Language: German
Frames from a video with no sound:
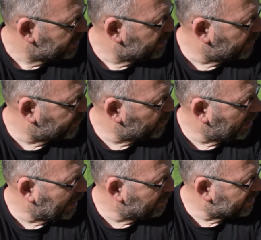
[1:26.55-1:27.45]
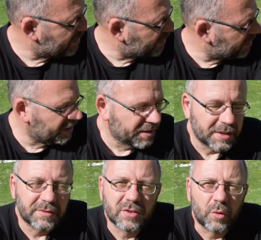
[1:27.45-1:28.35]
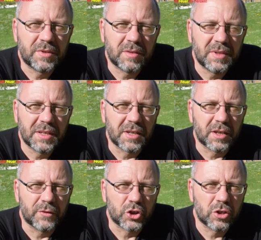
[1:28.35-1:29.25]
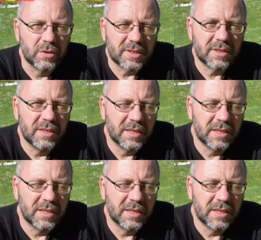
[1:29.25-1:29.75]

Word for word: Dafür haben sie einen etwas optimierterer Verschluss.